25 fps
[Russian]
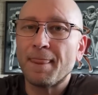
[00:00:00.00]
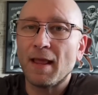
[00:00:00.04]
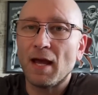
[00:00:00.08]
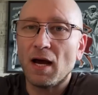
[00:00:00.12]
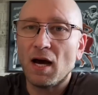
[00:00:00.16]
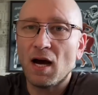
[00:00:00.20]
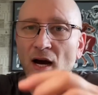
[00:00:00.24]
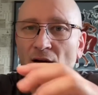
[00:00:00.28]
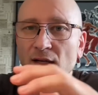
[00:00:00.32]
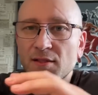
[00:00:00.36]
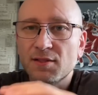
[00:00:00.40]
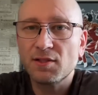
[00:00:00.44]

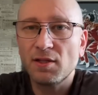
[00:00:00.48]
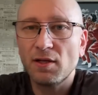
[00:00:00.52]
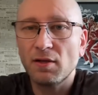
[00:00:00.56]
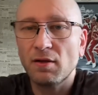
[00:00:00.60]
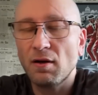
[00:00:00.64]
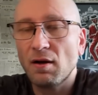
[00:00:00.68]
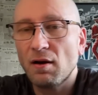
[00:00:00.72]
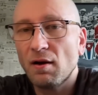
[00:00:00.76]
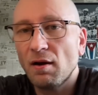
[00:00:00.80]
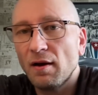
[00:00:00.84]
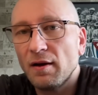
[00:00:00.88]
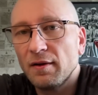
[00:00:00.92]
Акция
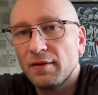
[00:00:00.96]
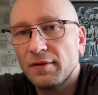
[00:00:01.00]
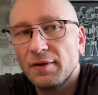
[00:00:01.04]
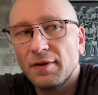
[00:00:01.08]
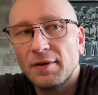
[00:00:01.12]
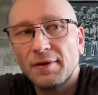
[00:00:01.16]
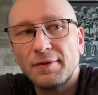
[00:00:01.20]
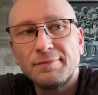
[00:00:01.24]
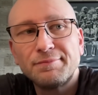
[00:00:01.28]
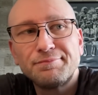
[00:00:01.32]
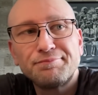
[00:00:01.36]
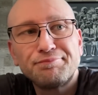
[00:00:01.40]

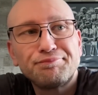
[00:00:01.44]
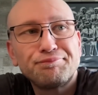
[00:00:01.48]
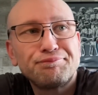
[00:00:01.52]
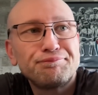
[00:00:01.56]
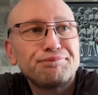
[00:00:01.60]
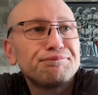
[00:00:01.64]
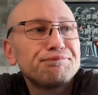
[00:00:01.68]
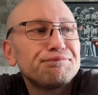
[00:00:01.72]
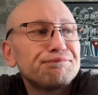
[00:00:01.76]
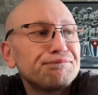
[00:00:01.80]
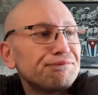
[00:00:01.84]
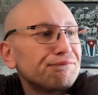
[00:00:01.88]
какая-то?
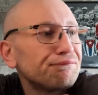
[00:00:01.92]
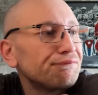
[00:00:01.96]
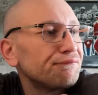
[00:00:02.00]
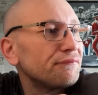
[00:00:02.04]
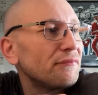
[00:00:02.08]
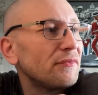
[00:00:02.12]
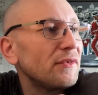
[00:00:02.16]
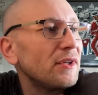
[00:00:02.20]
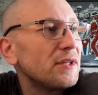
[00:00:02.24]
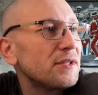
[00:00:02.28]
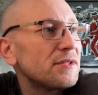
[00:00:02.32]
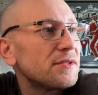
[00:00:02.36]

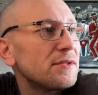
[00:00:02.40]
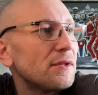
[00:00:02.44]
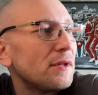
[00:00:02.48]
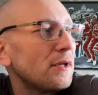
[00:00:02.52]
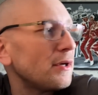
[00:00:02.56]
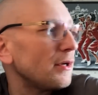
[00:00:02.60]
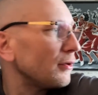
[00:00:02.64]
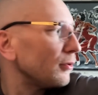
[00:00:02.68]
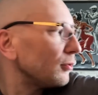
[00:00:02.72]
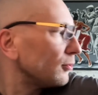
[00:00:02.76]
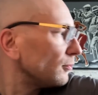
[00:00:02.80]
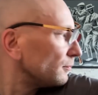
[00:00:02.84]
Не
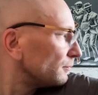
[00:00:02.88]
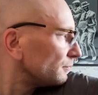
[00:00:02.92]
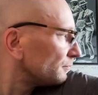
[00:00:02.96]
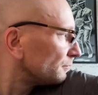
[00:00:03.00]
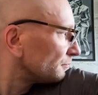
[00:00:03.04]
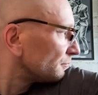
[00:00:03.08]
знаю.